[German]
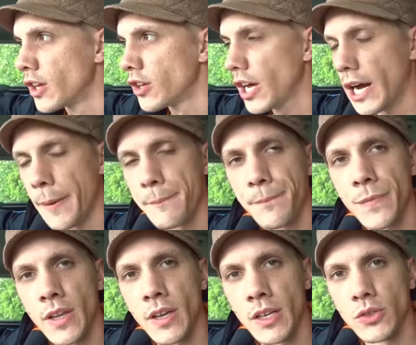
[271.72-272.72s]
Ja,
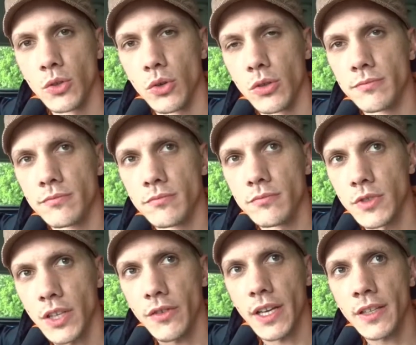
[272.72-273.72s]
so,
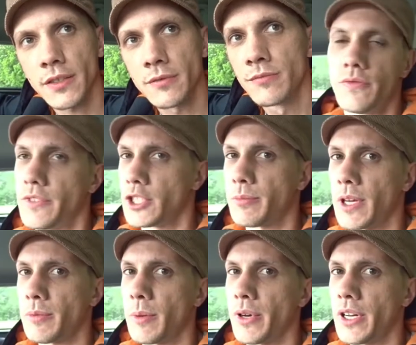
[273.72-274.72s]
das war das. Viel Spaß
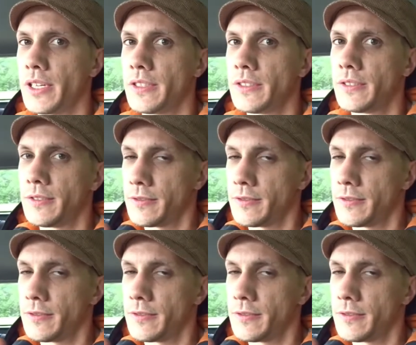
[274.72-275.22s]
beim Peilen.